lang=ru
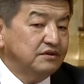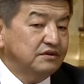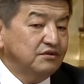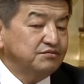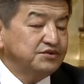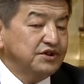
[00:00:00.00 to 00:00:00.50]

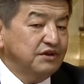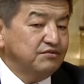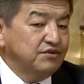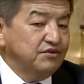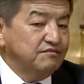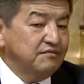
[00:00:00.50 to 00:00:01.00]
общий
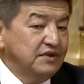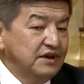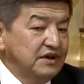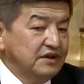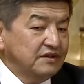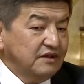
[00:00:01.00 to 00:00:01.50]
объем
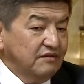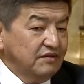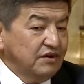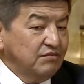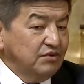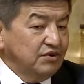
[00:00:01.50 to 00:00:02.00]

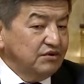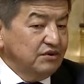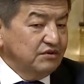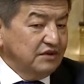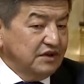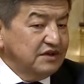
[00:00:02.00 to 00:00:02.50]
товарооборота,
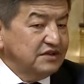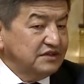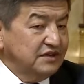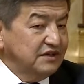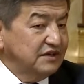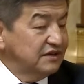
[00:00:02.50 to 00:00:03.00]
он,
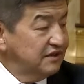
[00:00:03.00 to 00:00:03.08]
конечно,